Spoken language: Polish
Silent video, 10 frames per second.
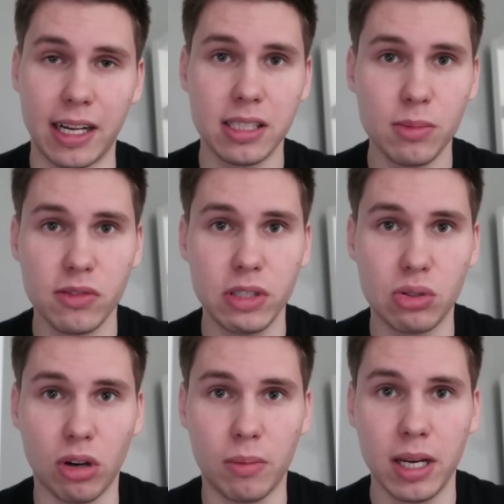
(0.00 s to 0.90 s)
razem z
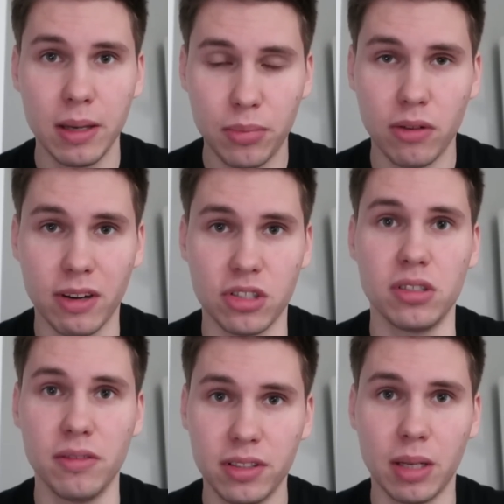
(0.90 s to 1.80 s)
Wisłą
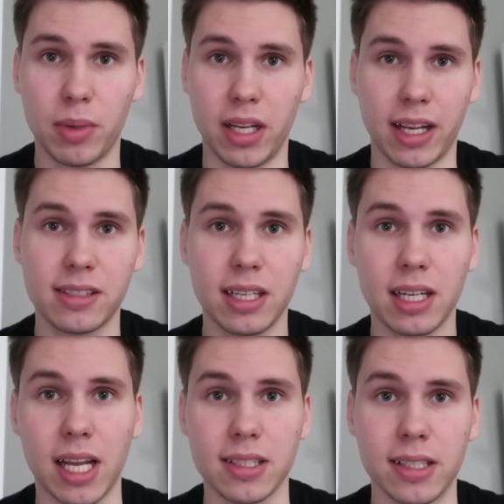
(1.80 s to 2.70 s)
prowadzi w tabeli
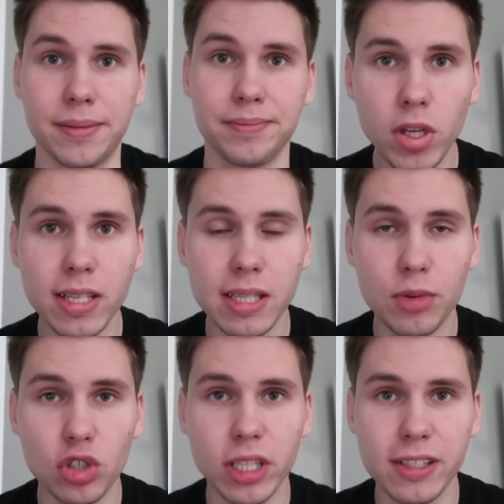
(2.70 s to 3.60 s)
Ekstraklasy. No i na sam
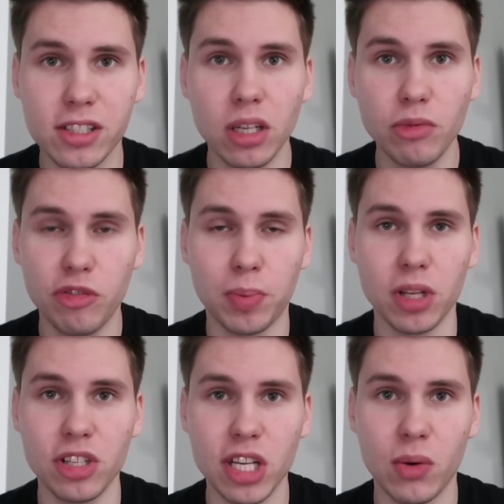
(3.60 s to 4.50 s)
koniec znowu w
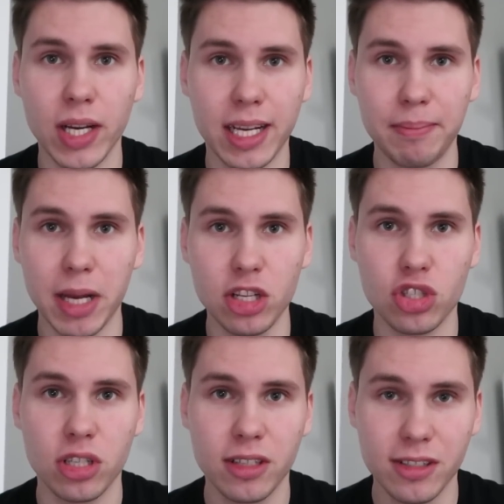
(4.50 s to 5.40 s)
poniedziałek mecz
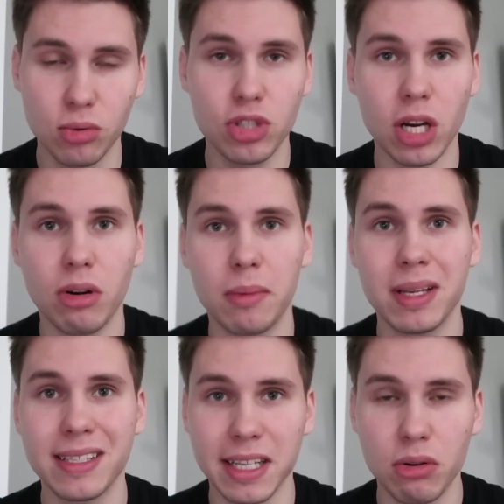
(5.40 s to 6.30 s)
z
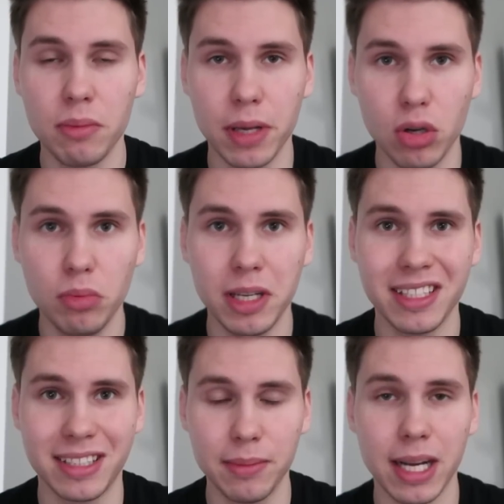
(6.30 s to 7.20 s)
udziałem Zagłębia
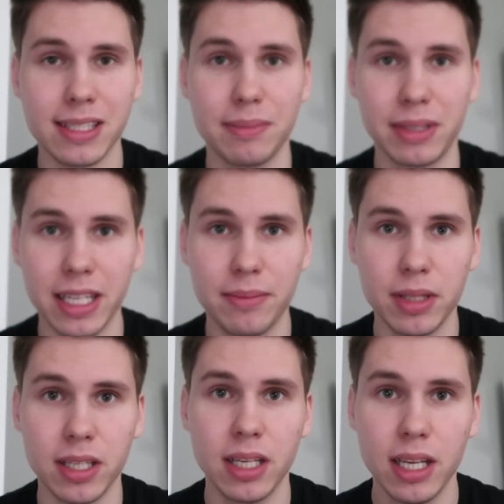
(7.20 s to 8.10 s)
Lubin, tym razem
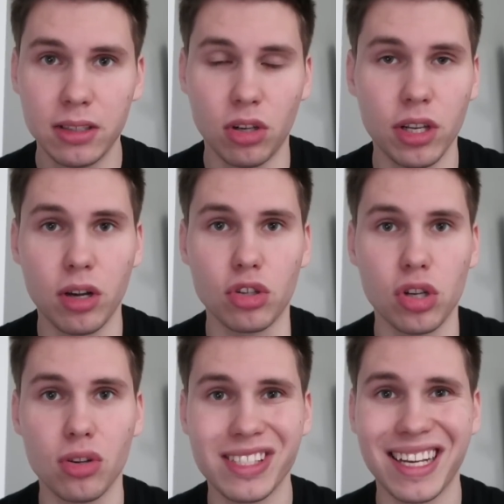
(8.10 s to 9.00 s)
derby Dolnego
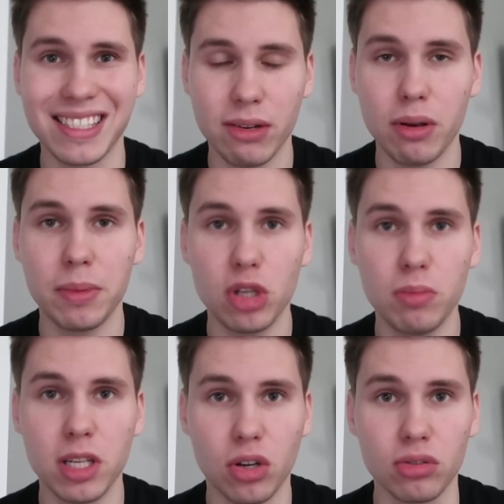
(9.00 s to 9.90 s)
Śląska, Zagłębie
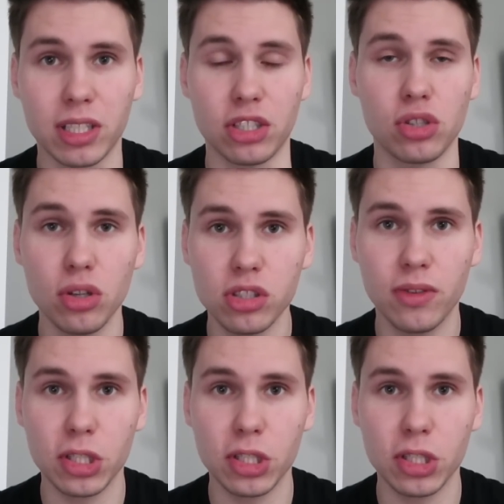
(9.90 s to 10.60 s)
Lubin kontra Śląsk